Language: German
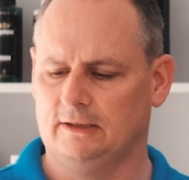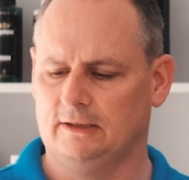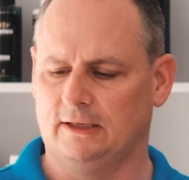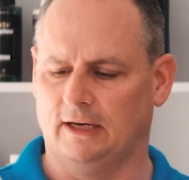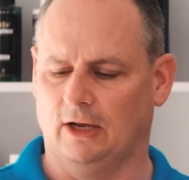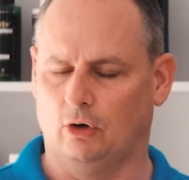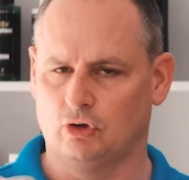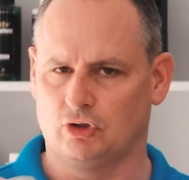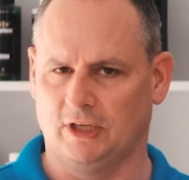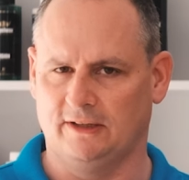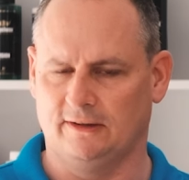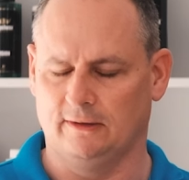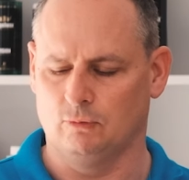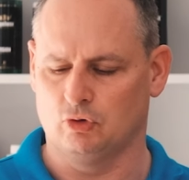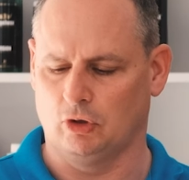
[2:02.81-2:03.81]
Genau steht
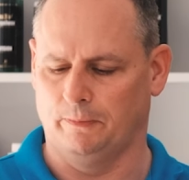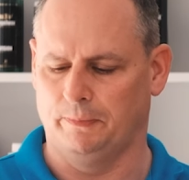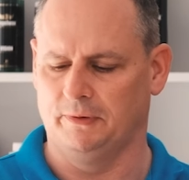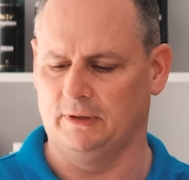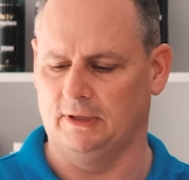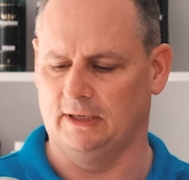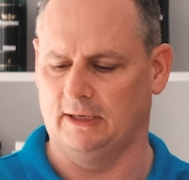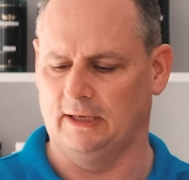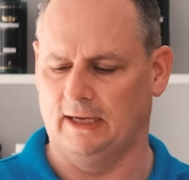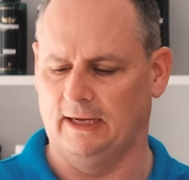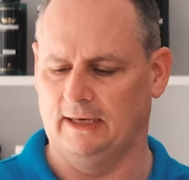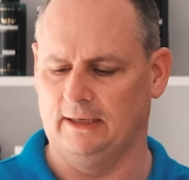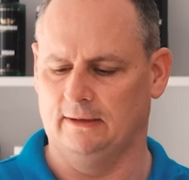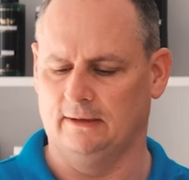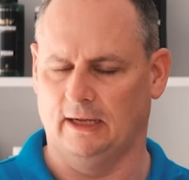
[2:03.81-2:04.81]
es im Shop. Äh,
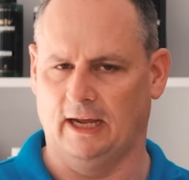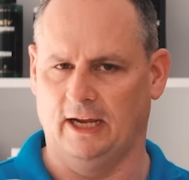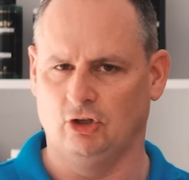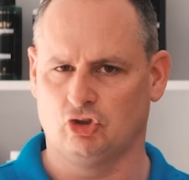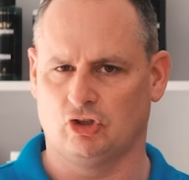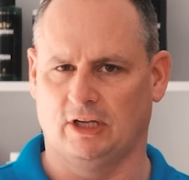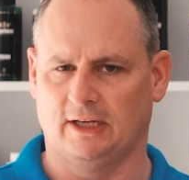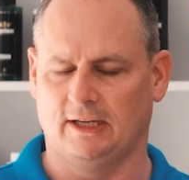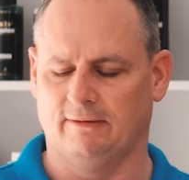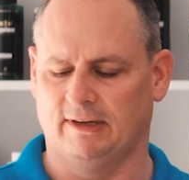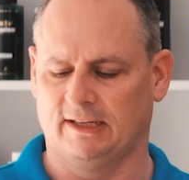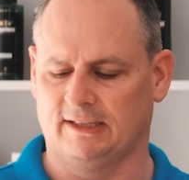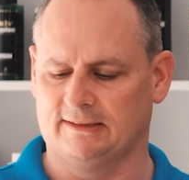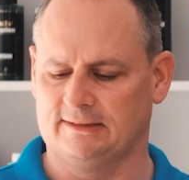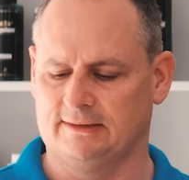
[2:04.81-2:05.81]
ein
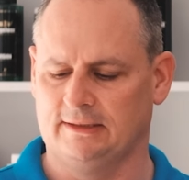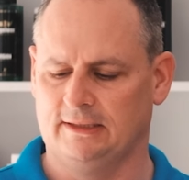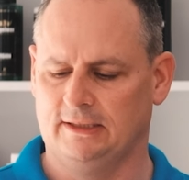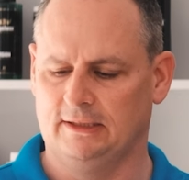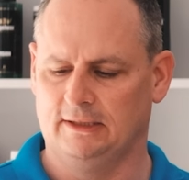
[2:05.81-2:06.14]
Einsteigerwachs